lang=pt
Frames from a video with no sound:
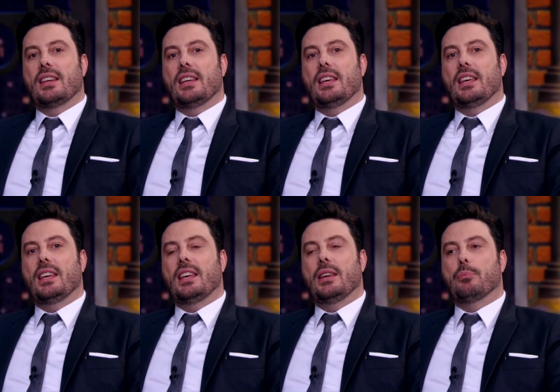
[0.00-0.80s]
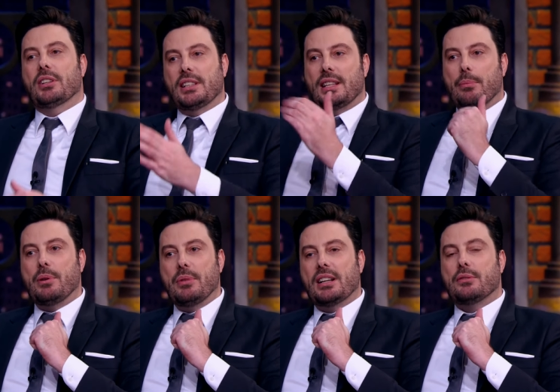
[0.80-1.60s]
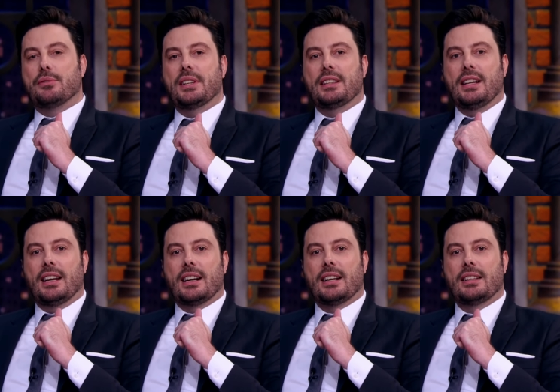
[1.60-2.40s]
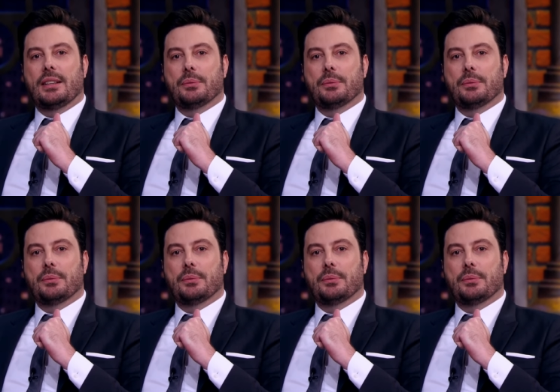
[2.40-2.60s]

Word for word: E pode entrar a primeira confeiteira, cadê?